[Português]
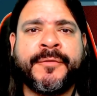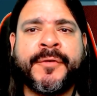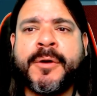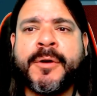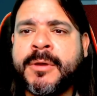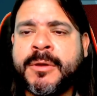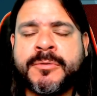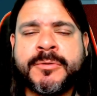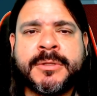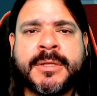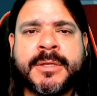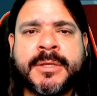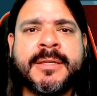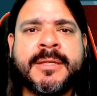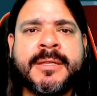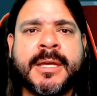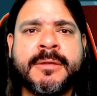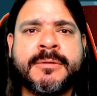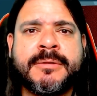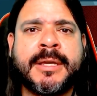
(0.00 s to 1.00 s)
Já falo que uns
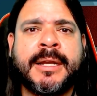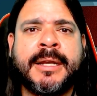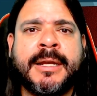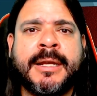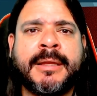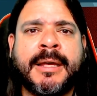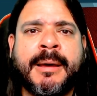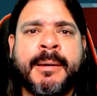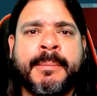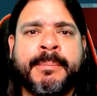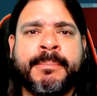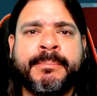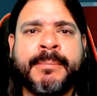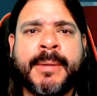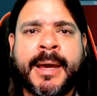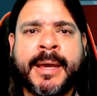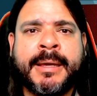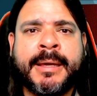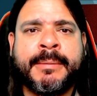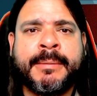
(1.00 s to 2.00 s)
três anos que ele tá
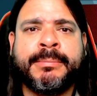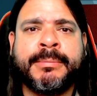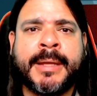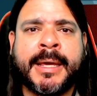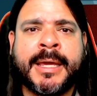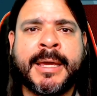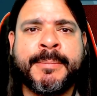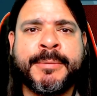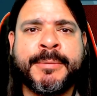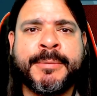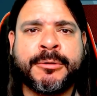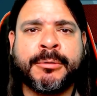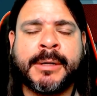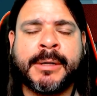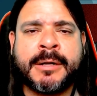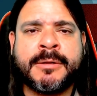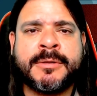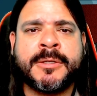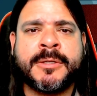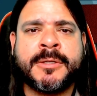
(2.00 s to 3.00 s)
aí na equipe
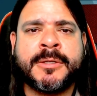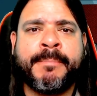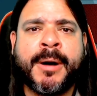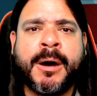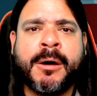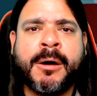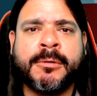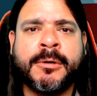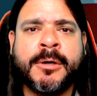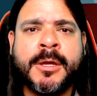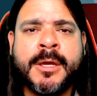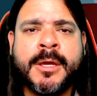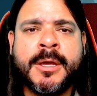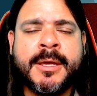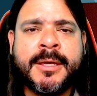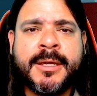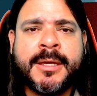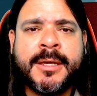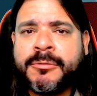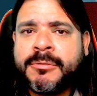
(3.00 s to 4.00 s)
titular de São Paulo,
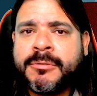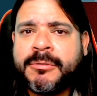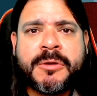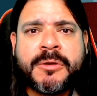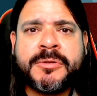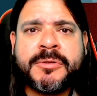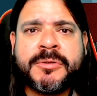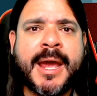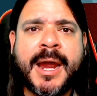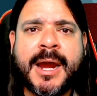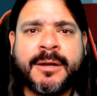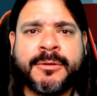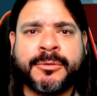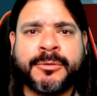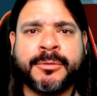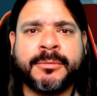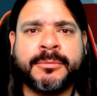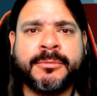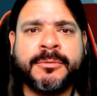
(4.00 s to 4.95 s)
e não deu certo.